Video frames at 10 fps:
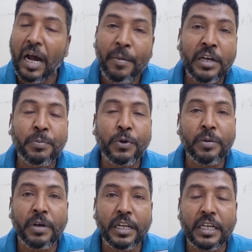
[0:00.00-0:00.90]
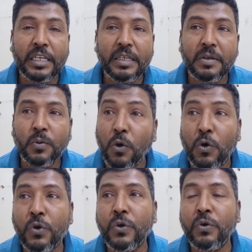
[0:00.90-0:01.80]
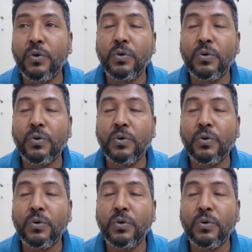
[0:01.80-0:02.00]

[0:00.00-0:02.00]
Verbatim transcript: আমার পরিবারে কখনো